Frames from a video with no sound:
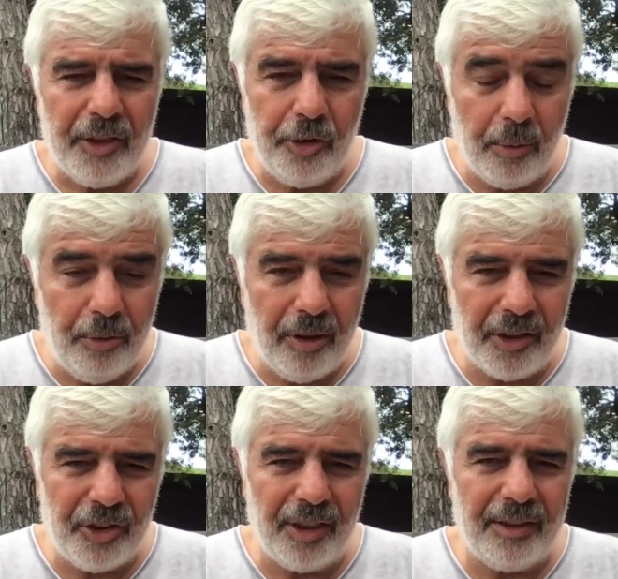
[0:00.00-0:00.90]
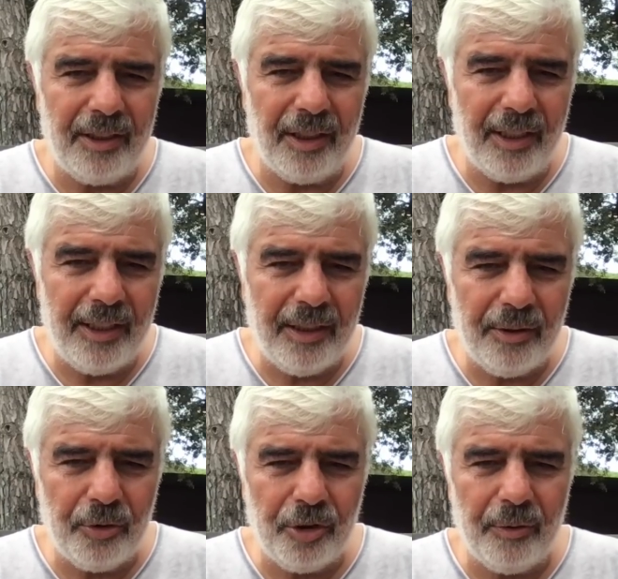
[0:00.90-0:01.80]
Cabri aşiretiyle
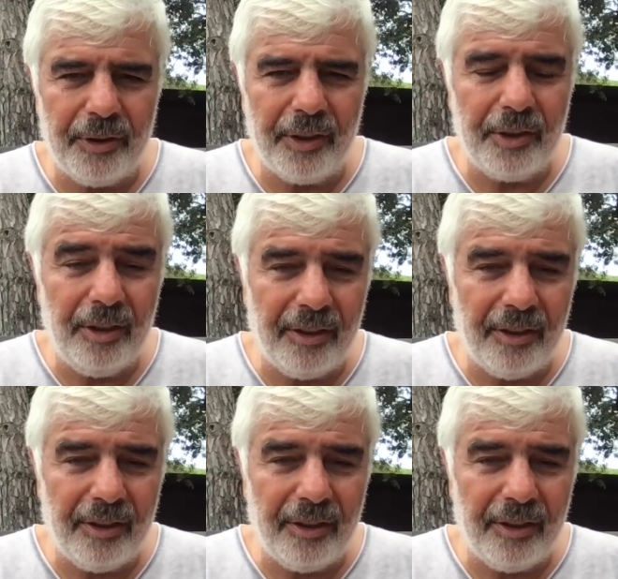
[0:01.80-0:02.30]
Rojava'daki,